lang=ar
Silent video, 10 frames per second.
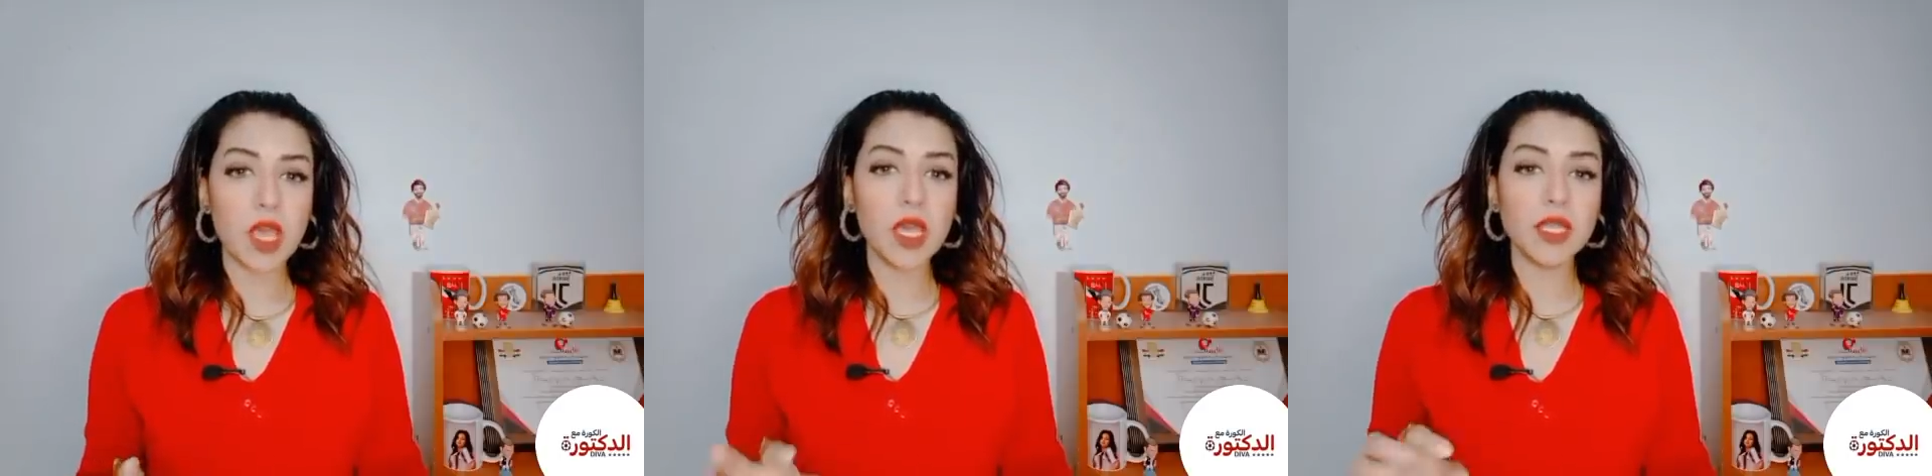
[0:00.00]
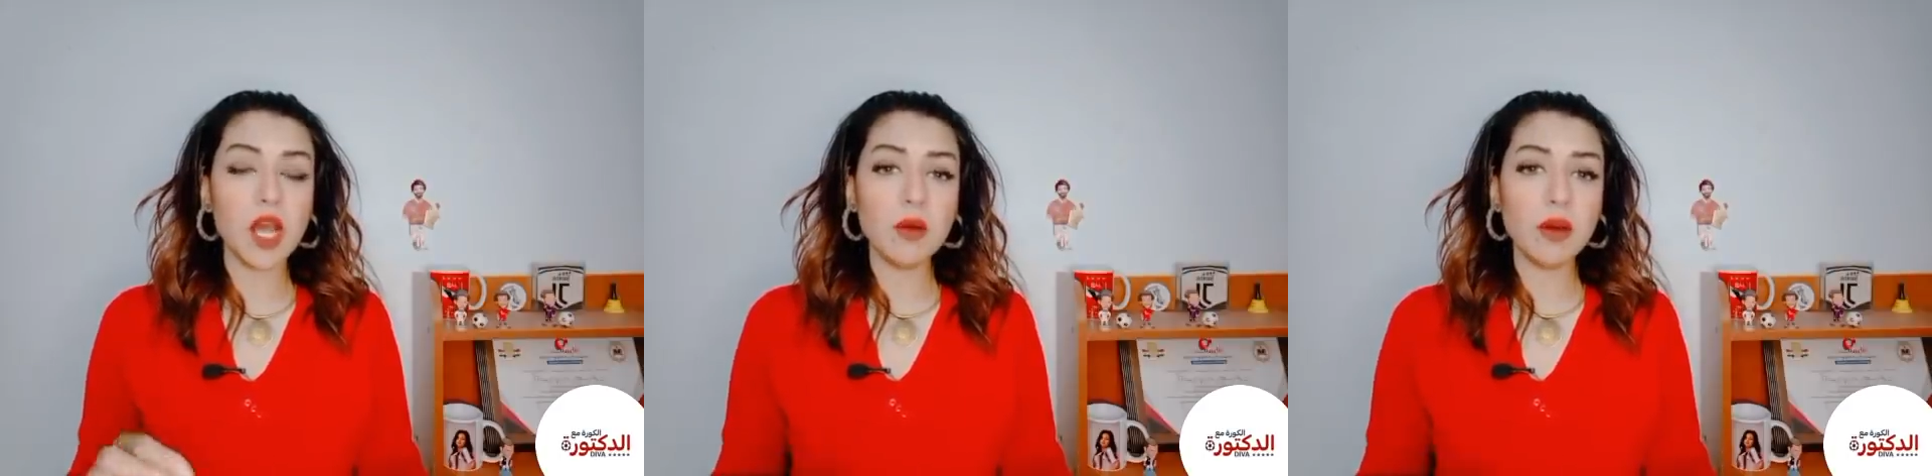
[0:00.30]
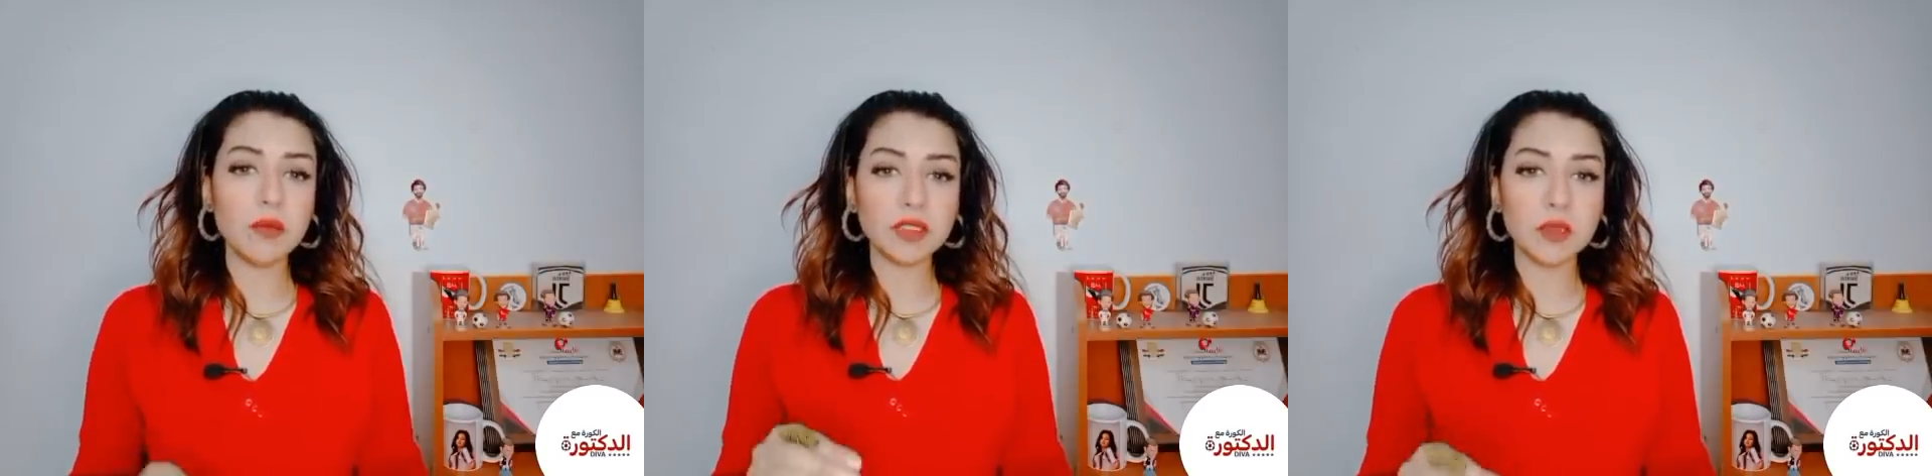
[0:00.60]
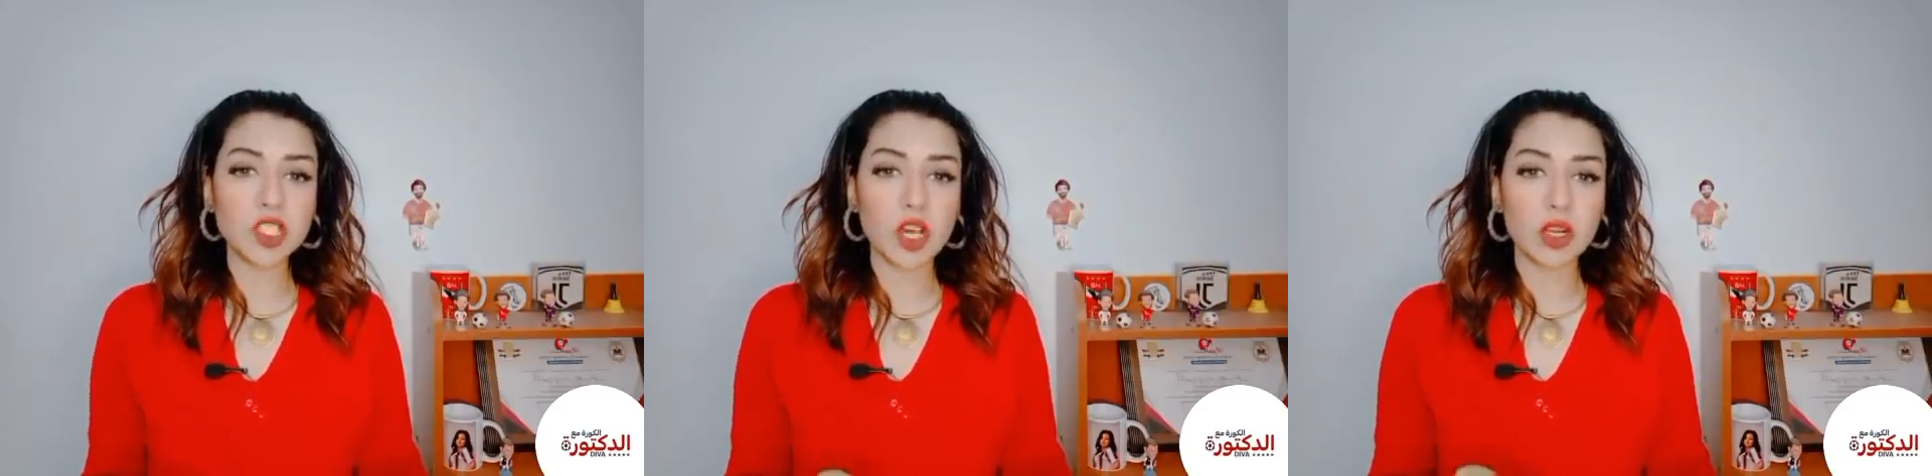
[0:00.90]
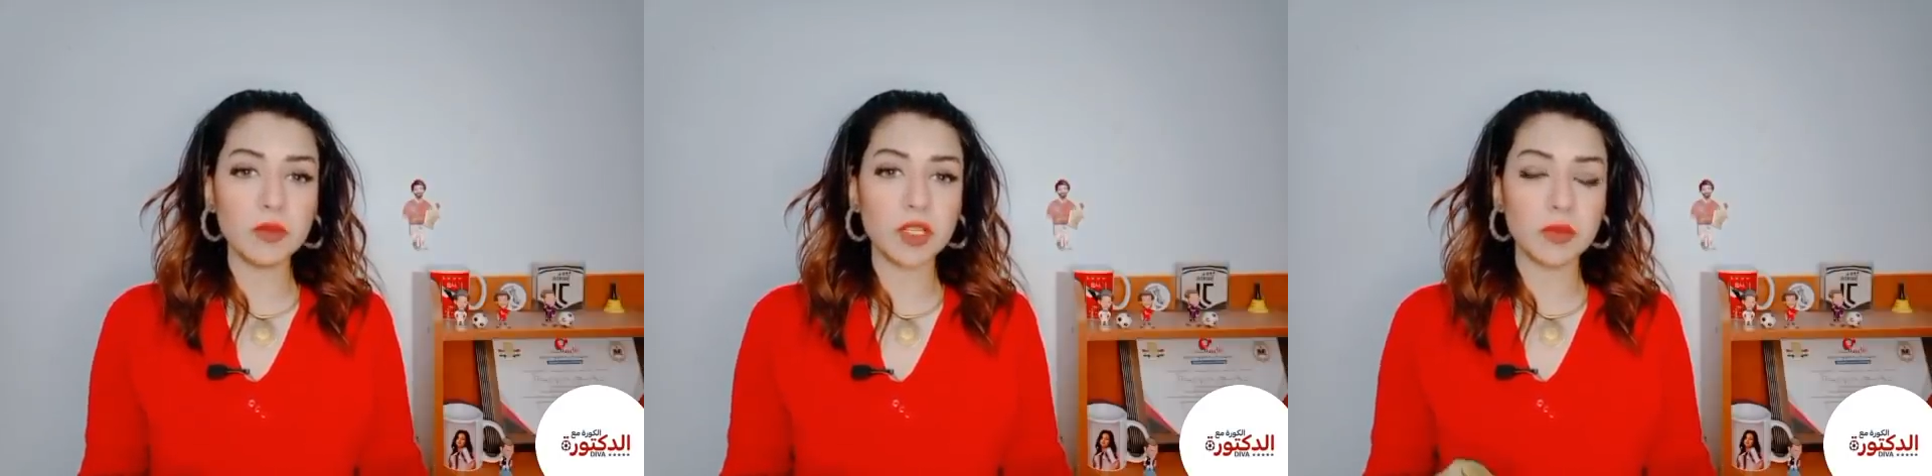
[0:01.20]
احنا اه ما بنعتمدش على
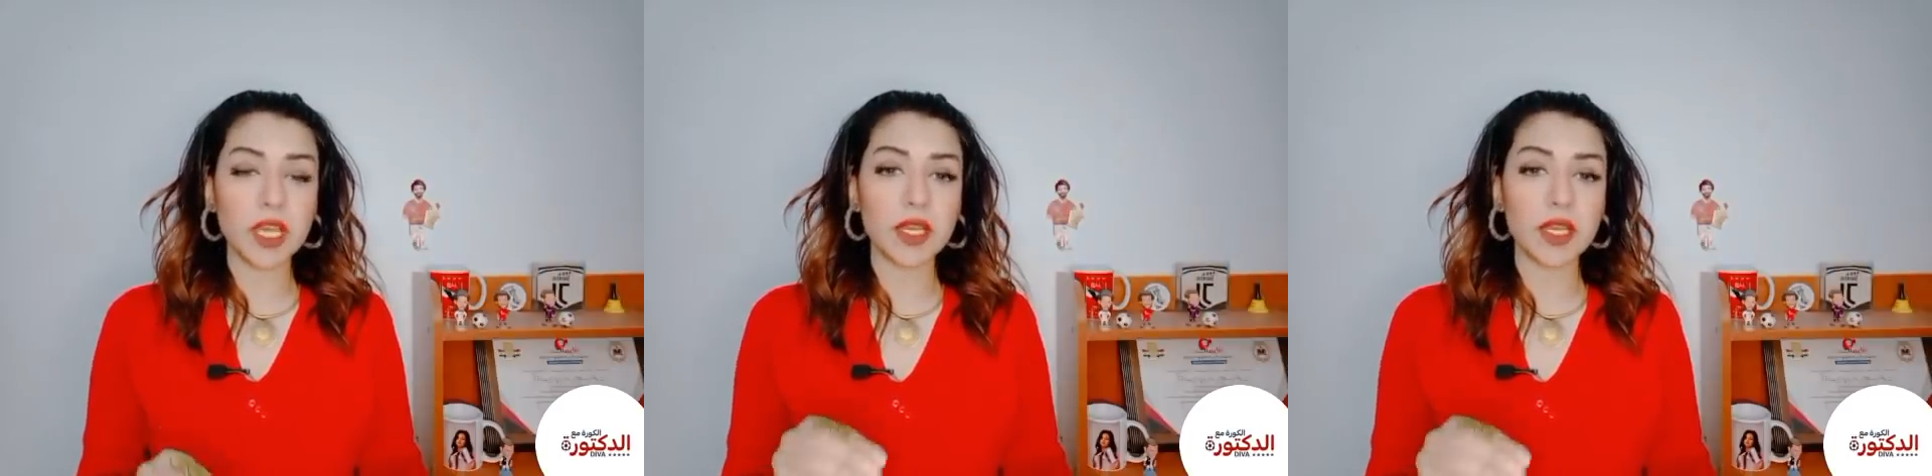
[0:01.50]
رامي ربيعه